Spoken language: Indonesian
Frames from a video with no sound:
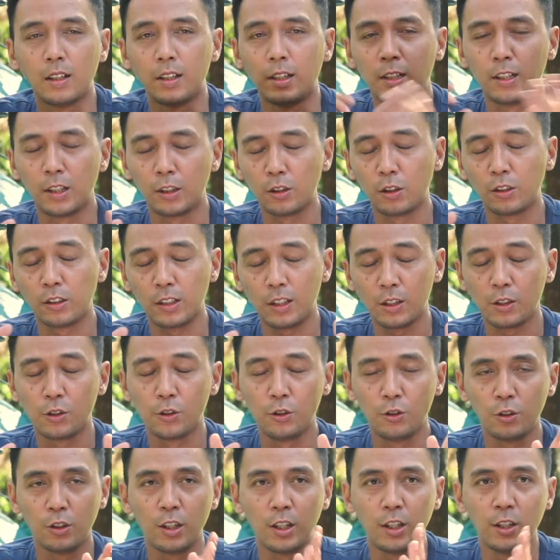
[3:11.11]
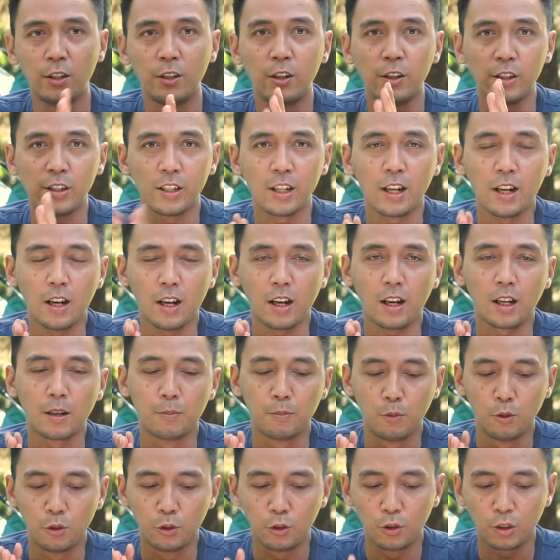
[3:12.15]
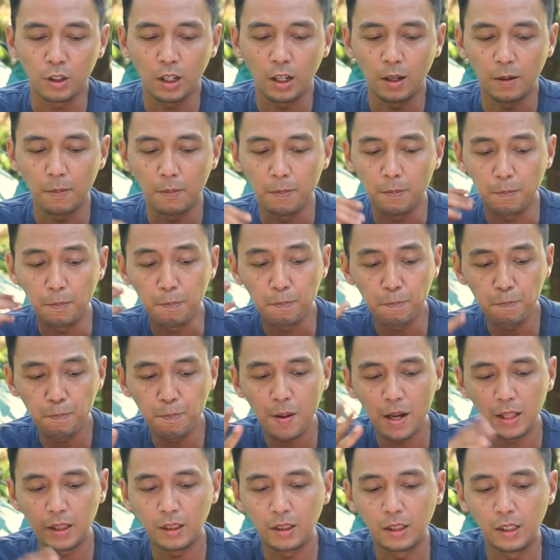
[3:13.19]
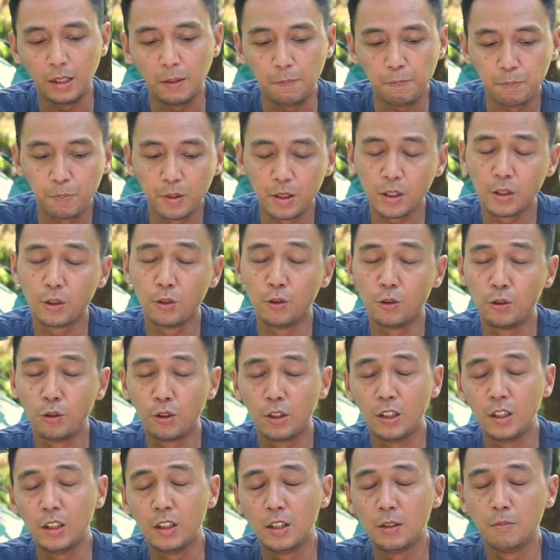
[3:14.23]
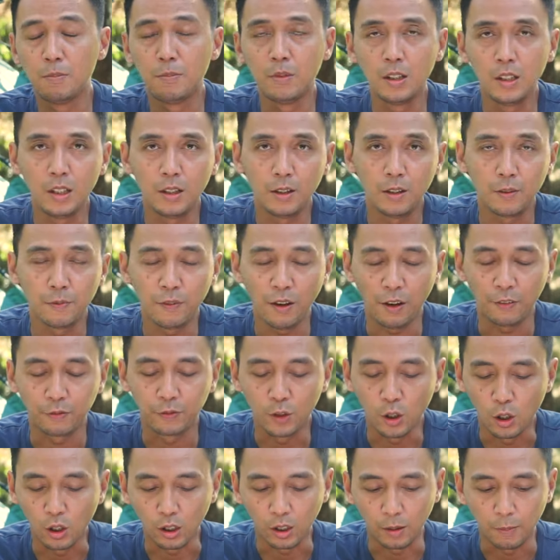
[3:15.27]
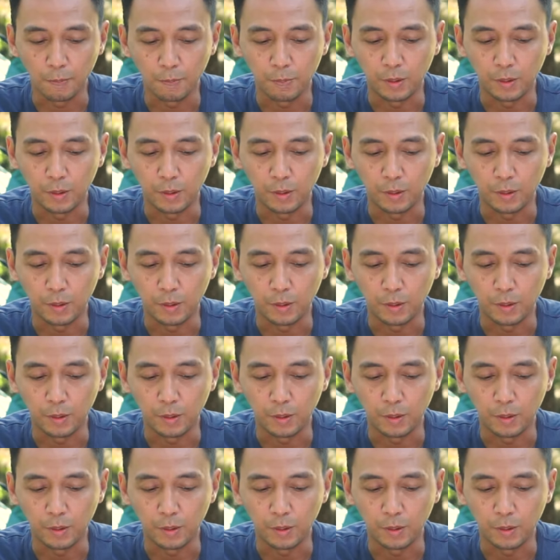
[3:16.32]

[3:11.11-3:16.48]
Jadi total Suzuki Indonesia akan meluncurkan empat tipe Suzuki Jimny 5 door.